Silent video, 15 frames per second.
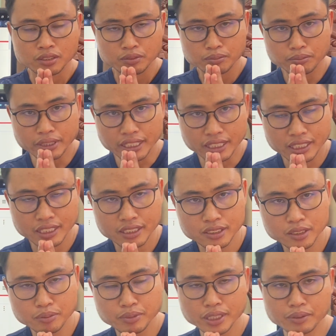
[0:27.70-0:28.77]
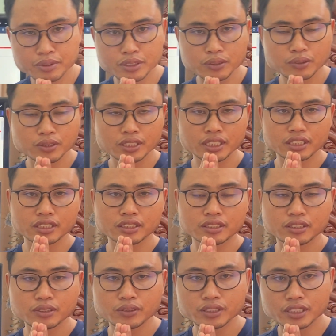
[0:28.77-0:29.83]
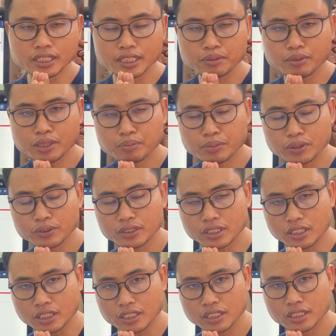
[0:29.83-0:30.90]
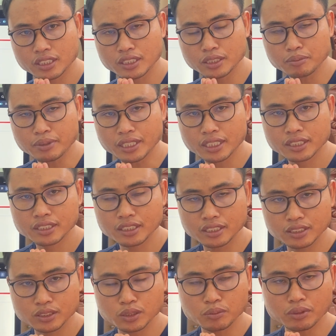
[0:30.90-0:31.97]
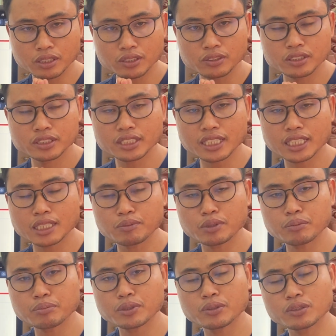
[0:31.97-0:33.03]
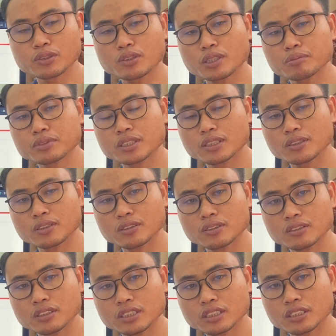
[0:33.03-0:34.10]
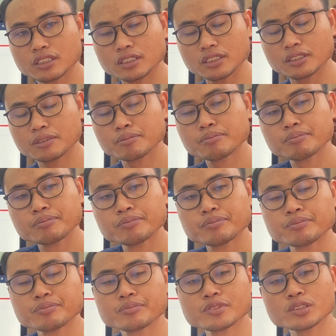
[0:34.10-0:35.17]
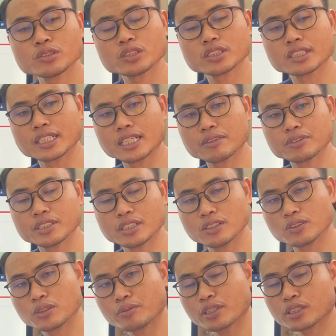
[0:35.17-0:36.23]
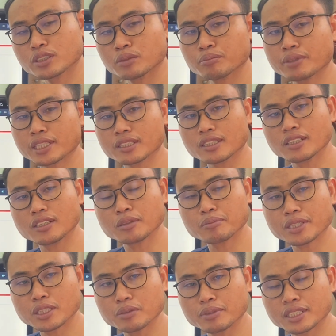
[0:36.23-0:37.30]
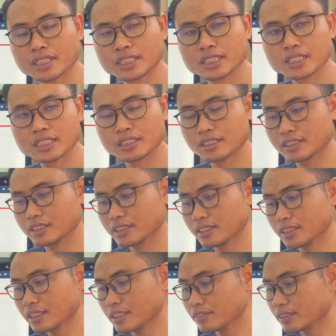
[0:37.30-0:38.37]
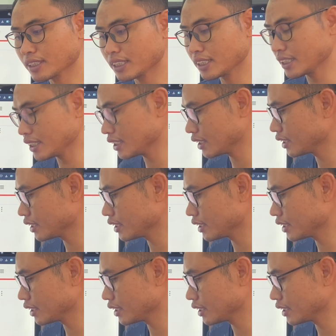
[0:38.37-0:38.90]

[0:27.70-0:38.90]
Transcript: Bạn chìm riêng xua nâng xua đầy bóng bà ôn tầng ngọt này bạn xùm ở con trát này bóng bà ôn quàm trâu tôi sẽ nà video và khuyên bạn cả lòng màu bạn khăn ông thằng này đi